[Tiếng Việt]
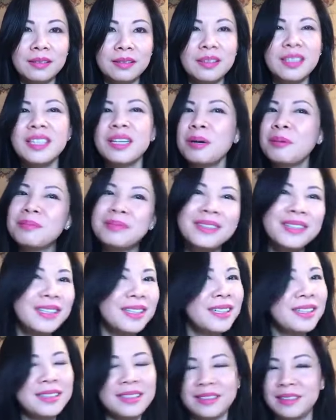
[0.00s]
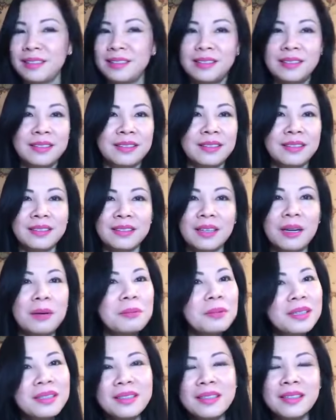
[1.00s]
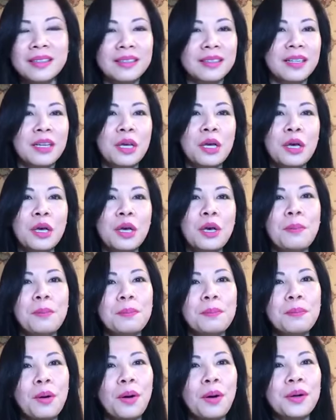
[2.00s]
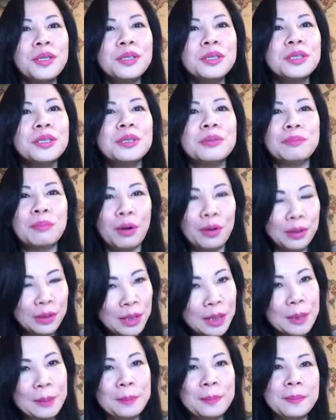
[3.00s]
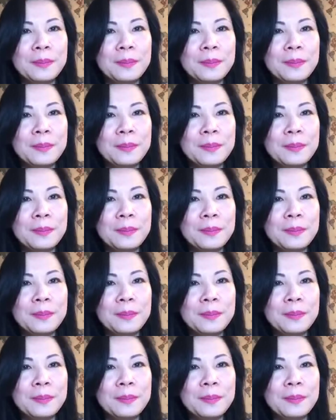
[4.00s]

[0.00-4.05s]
thì không nên không có nên mỗi người mỗi nghiệp